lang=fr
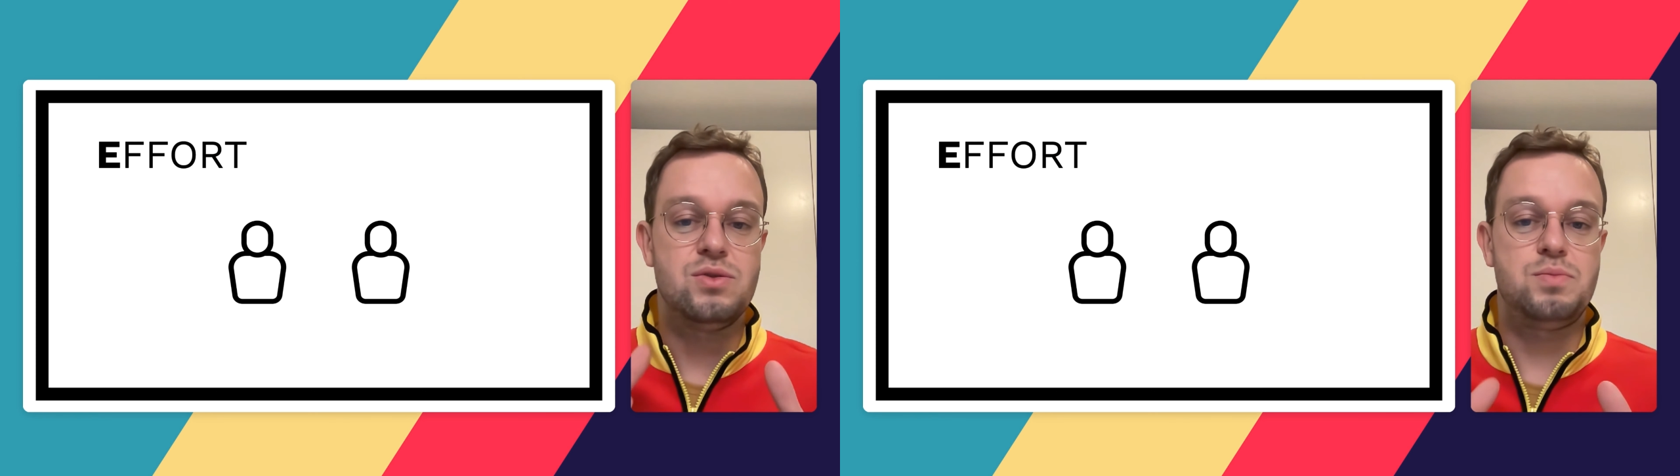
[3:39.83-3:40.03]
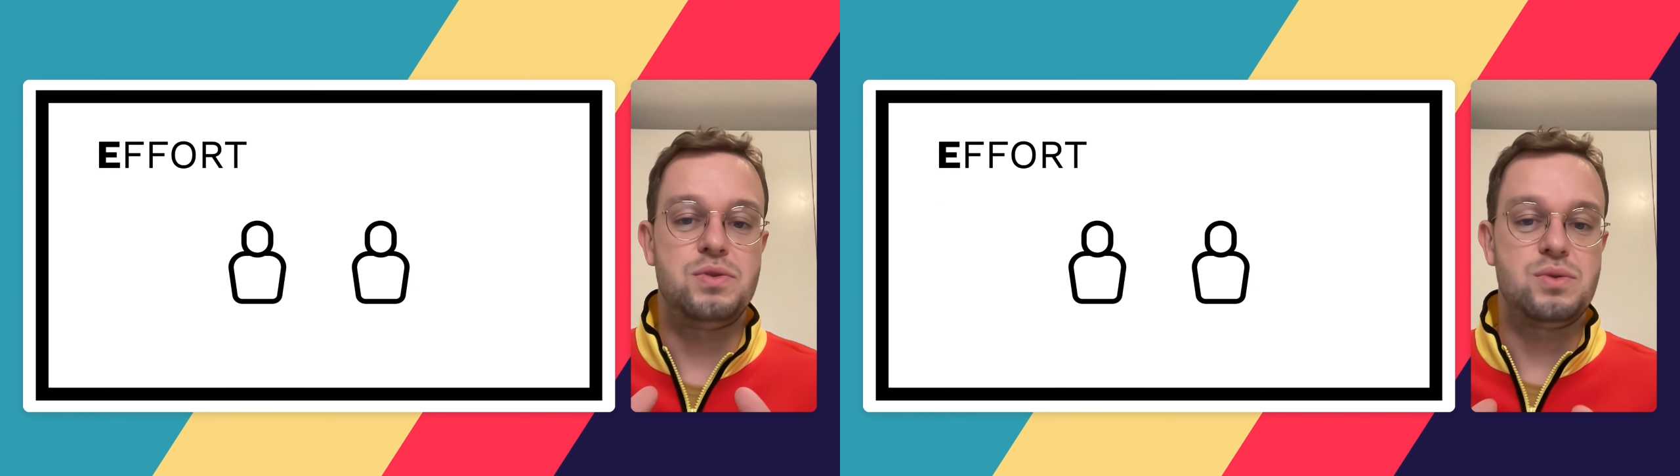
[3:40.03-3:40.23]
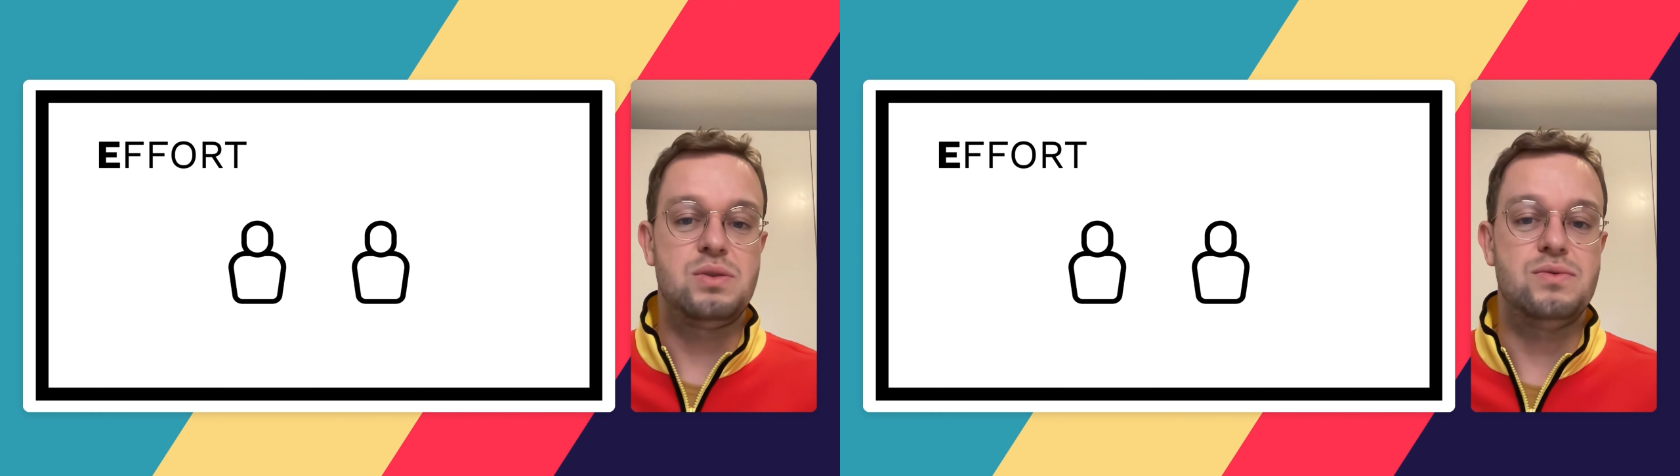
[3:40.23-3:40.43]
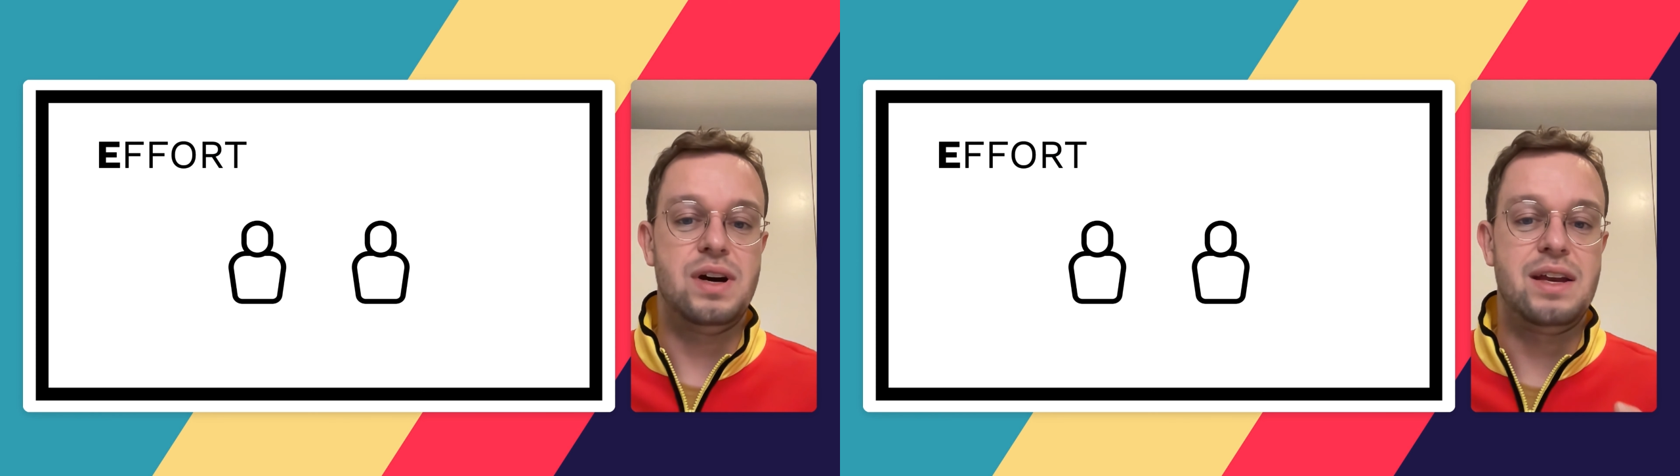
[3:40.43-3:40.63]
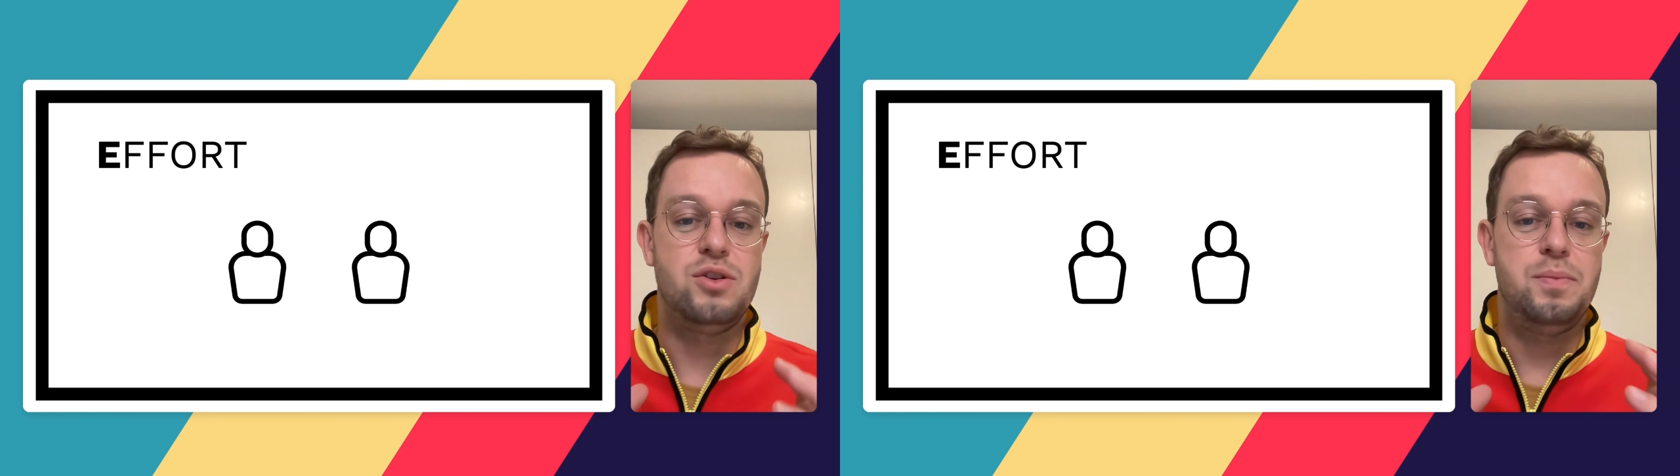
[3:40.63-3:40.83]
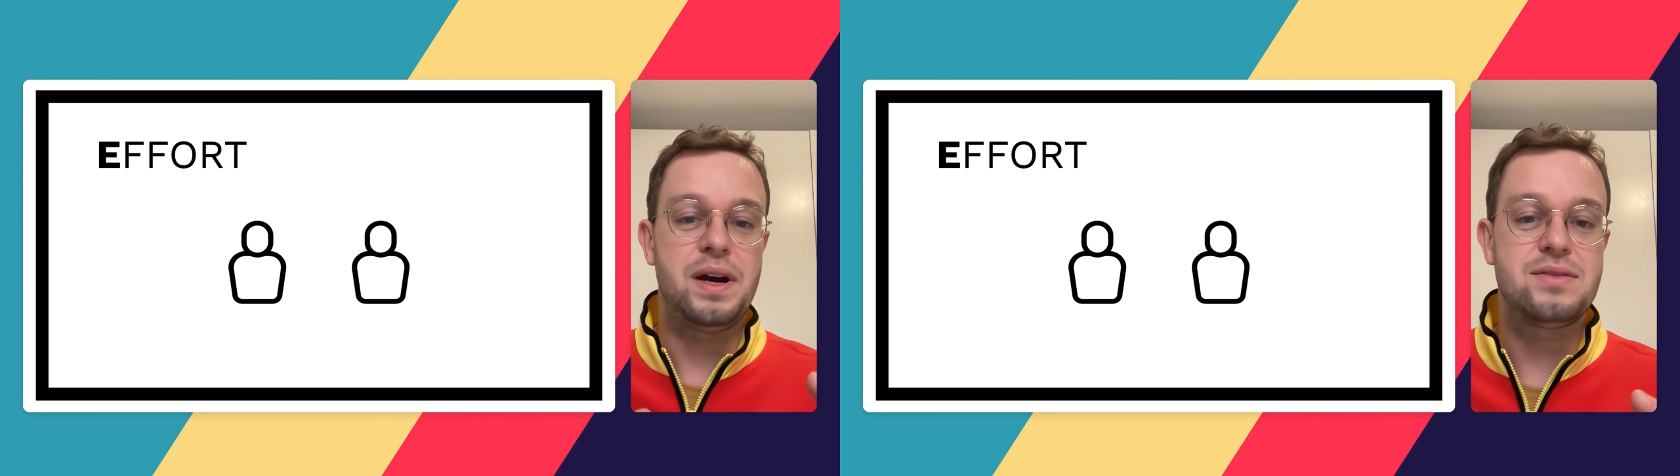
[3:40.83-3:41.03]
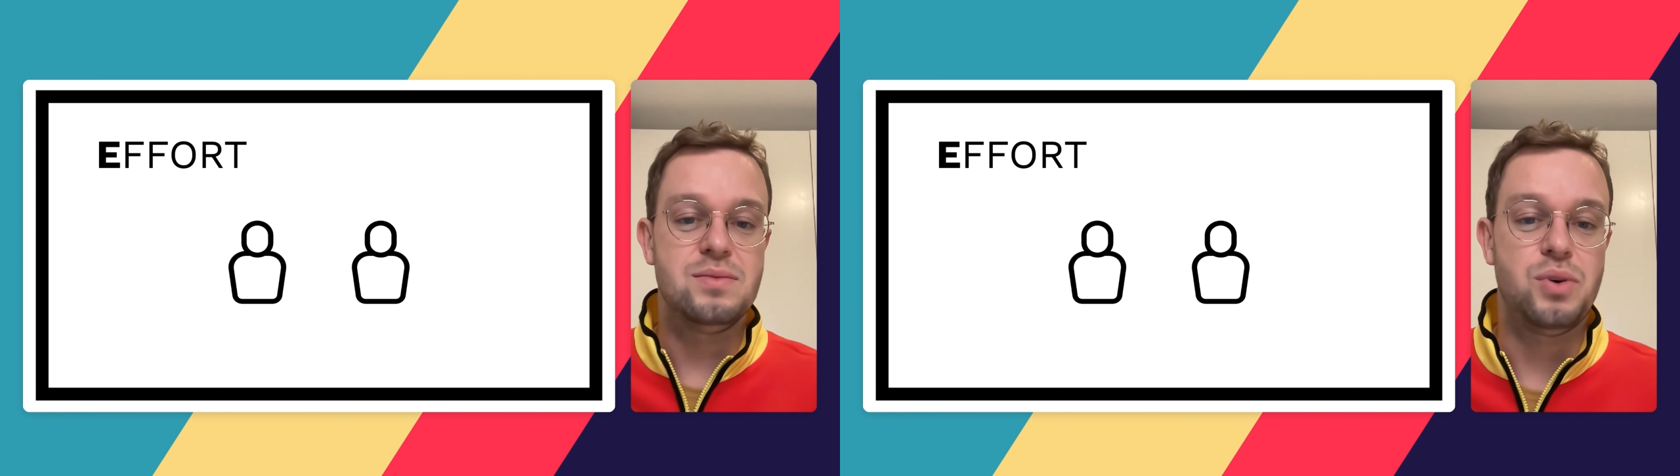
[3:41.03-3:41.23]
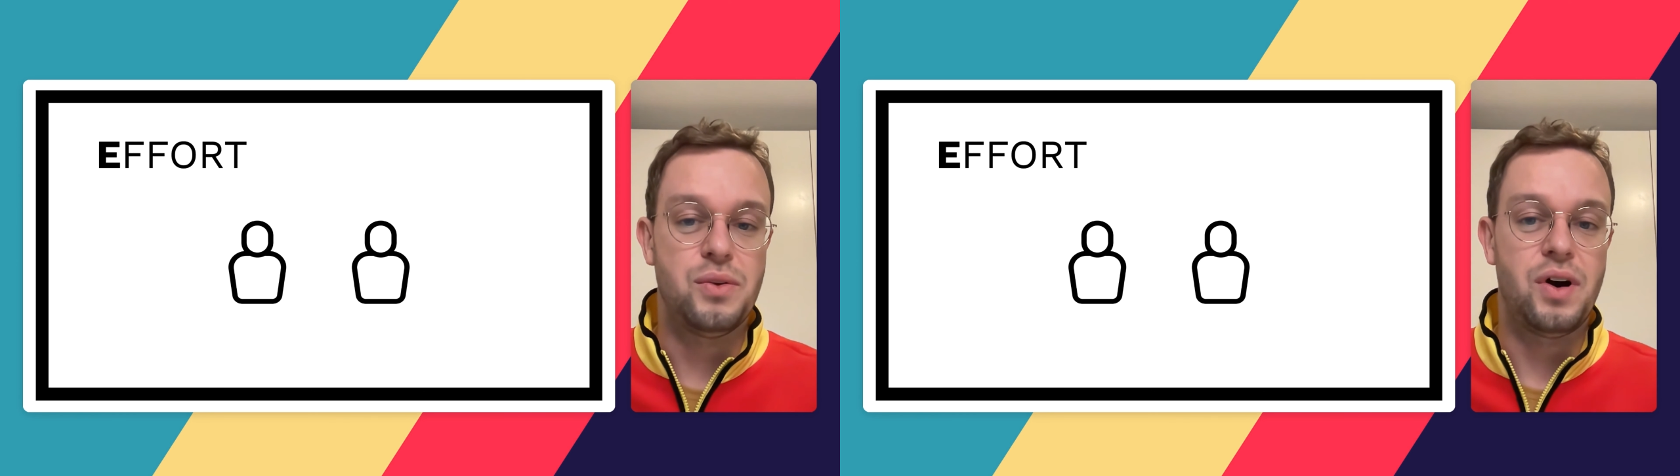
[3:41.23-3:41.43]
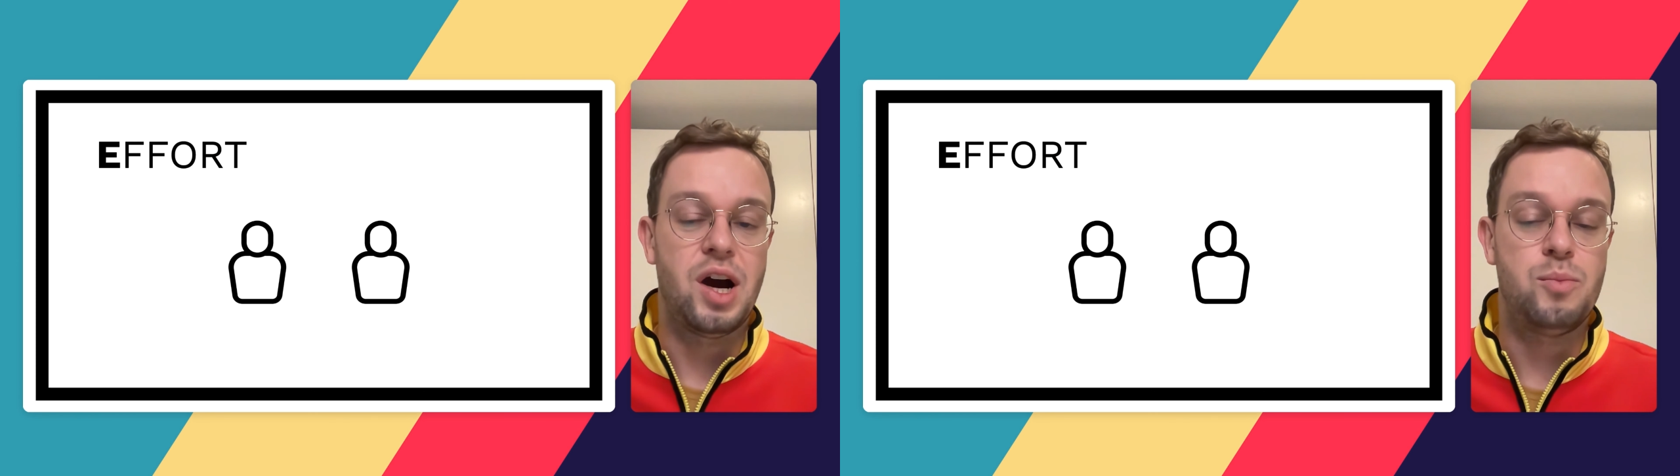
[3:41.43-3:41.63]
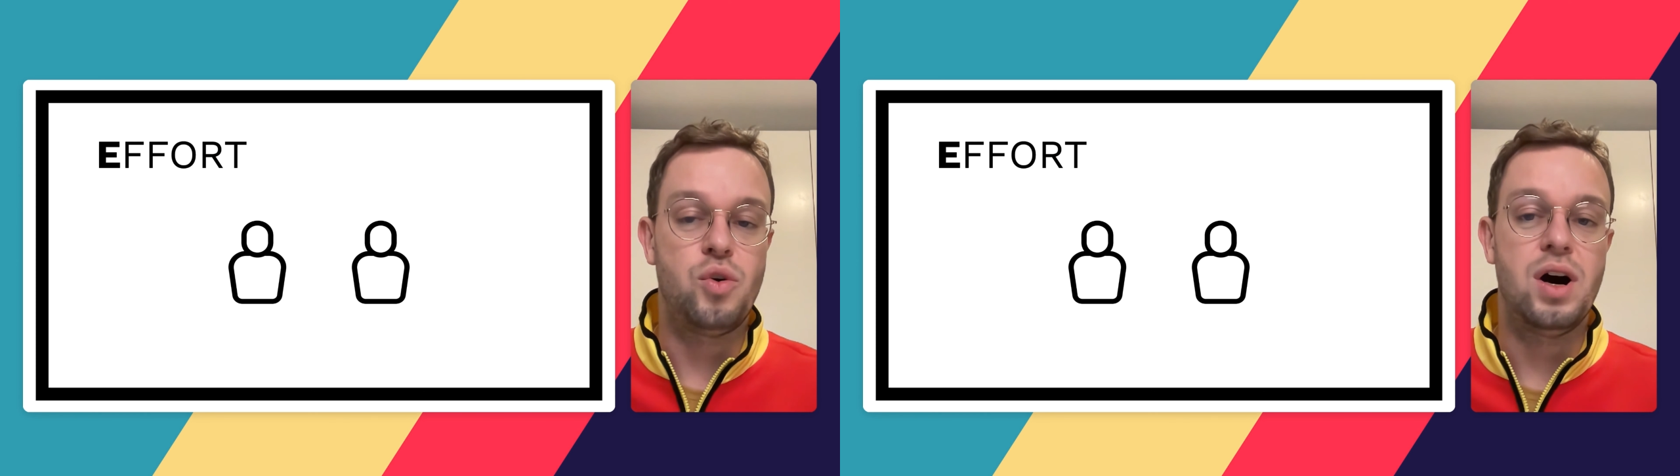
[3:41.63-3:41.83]
Supposons qu'il nous faille deux personnes pendant
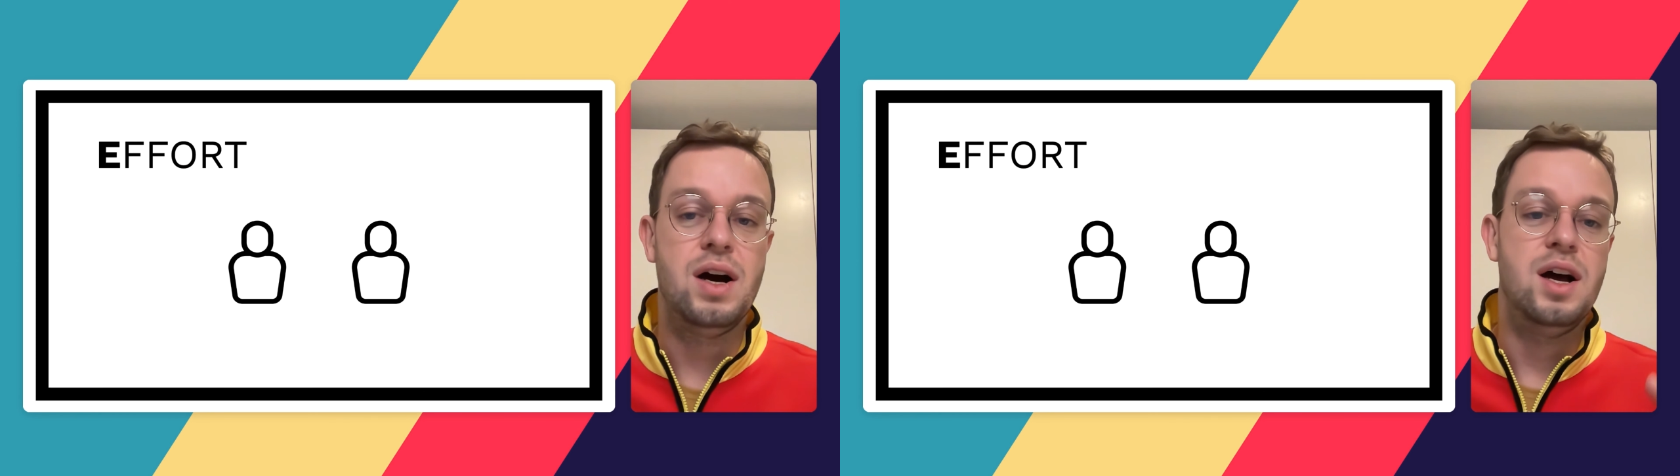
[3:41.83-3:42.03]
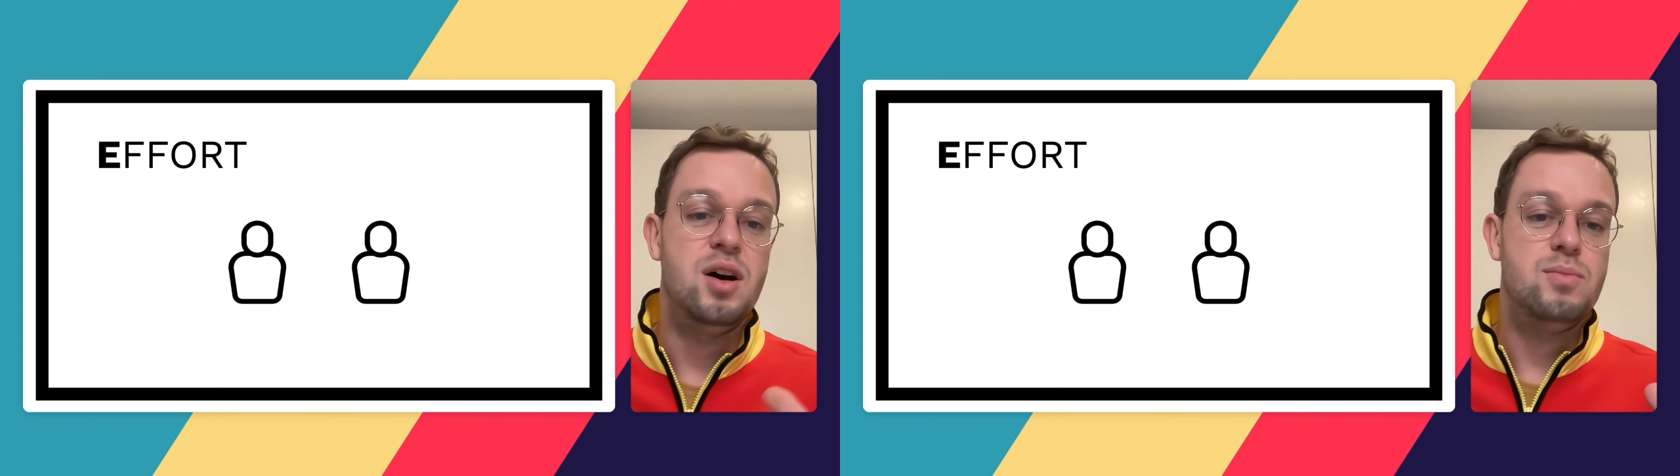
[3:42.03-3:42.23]
un mois